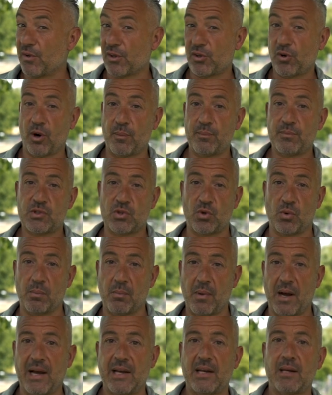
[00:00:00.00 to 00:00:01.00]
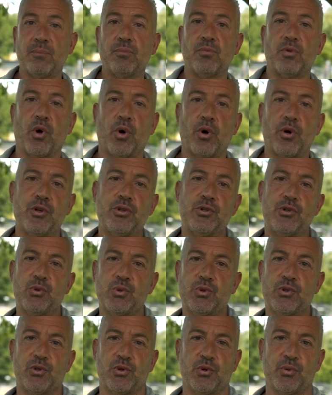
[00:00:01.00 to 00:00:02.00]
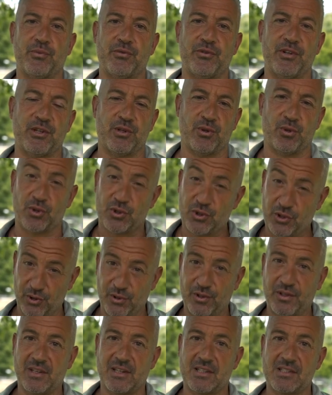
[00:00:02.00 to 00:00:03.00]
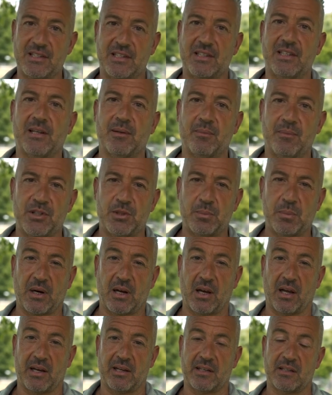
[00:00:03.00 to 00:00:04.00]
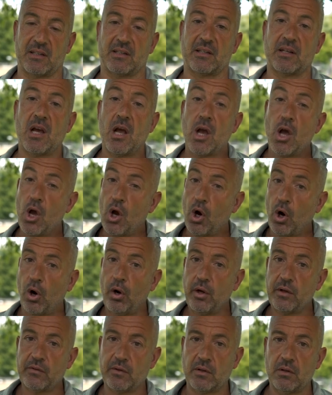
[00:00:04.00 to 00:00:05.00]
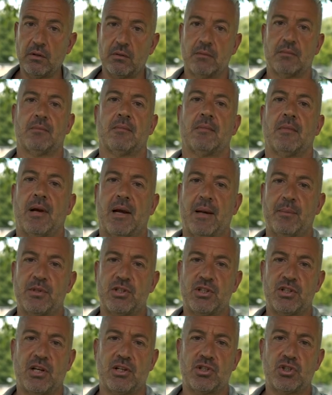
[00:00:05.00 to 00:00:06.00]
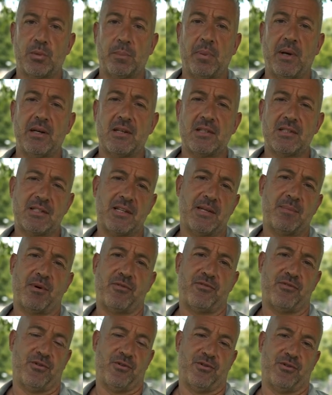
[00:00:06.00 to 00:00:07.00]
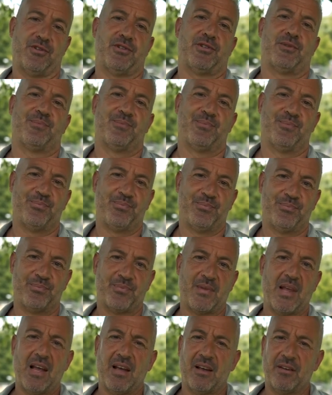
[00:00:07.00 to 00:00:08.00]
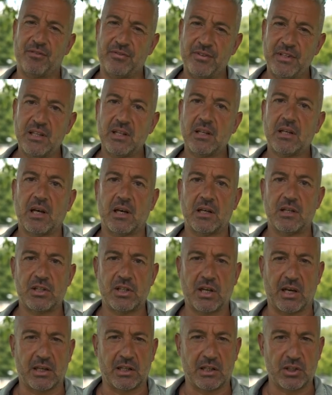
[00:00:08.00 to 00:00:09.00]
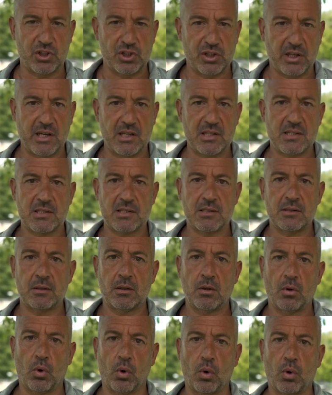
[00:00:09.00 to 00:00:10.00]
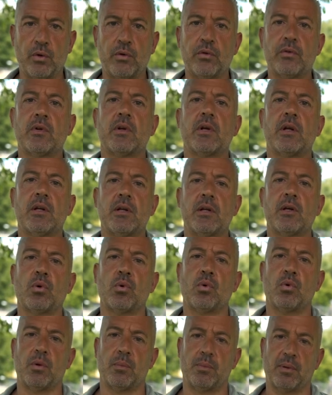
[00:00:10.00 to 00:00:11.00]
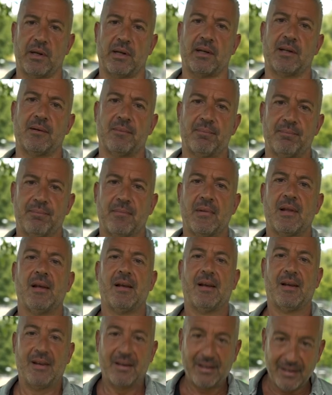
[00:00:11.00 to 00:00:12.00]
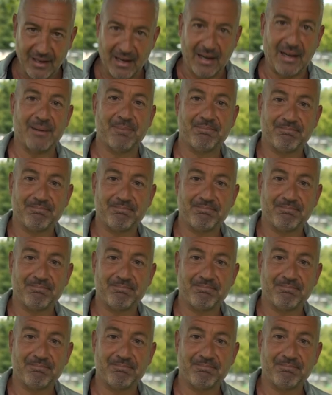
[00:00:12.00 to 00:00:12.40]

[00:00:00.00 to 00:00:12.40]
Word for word: willkommen zu meinem neuen YouTube-Video. Schön, dass ihr mich begleitet. Heute habe ich ein spannendes Thema für euch. Wie kann ich einen gestressten Hund in die Ruhe bringen? Ja,